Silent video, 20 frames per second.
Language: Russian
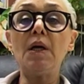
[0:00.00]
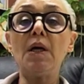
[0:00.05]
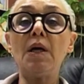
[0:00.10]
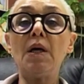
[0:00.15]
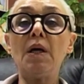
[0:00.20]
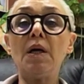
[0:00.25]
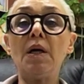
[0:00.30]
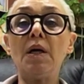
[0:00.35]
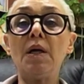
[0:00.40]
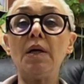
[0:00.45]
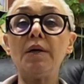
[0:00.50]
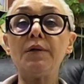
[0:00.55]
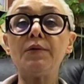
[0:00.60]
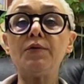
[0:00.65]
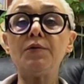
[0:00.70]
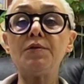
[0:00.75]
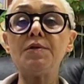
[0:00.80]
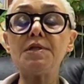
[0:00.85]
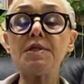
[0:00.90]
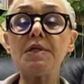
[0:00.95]
А,
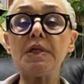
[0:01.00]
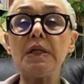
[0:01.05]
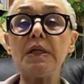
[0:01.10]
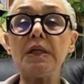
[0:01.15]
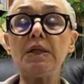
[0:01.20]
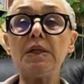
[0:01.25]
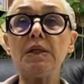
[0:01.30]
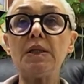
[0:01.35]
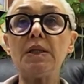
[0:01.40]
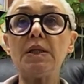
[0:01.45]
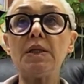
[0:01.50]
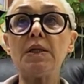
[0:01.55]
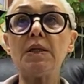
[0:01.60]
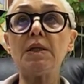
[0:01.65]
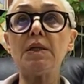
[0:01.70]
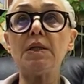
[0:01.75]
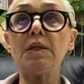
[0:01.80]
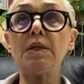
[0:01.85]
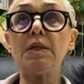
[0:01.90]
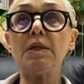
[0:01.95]
то есть
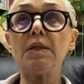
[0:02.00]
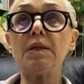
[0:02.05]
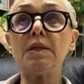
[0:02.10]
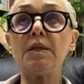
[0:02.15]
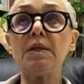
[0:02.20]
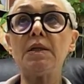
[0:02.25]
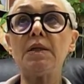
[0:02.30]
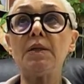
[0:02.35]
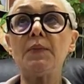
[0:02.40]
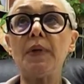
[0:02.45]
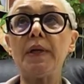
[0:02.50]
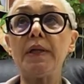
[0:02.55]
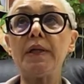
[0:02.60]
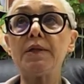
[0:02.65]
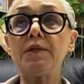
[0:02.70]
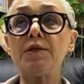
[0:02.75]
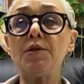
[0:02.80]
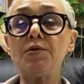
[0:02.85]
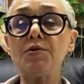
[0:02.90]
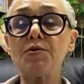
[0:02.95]
это а,
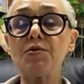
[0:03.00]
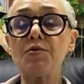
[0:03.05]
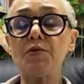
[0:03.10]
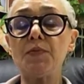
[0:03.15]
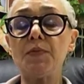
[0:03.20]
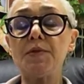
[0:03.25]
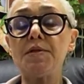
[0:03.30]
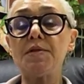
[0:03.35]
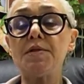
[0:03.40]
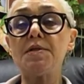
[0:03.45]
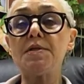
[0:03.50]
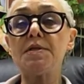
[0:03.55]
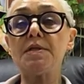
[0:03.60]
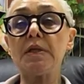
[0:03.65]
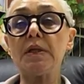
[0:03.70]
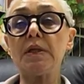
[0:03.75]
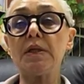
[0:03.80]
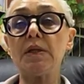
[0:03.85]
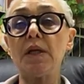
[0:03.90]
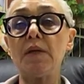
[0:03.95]
порядка
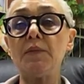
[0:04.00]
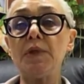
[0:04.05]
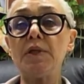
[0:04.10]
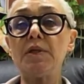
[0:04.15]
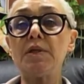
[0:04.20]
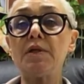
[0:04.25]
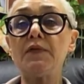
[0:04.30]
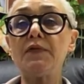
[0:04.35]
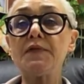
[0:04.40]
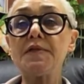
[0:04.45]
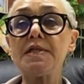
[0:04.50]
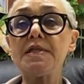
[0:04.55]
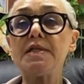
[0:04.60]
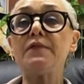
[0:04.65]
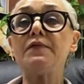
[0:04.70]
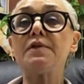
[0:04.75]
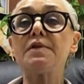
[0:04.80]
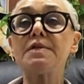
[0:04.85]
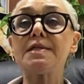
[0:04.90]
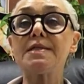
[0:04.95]
350 километров к
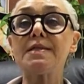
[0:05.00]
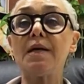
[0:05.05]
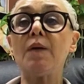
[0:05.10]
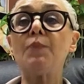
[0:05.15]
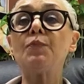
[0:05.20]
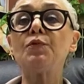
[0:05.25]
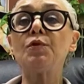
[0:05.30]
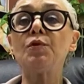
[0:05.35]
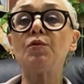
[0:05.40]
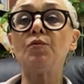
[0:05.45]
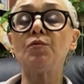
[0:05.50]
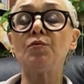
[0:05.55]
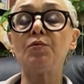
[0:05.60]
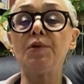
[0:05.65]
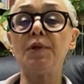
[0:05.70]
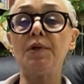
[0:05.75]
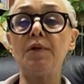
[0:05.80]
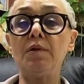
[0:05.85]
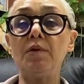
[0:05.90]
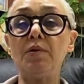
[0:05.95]
северо-западу
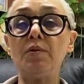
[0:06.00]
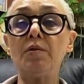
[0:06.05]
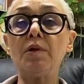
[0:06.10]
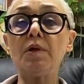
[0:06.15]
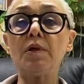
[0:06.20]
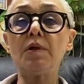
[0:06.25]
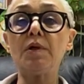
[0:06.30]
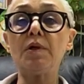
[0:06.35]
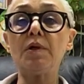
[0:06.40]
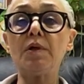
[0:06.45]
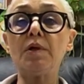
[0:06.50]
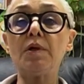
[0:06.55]
от Нью-Йорка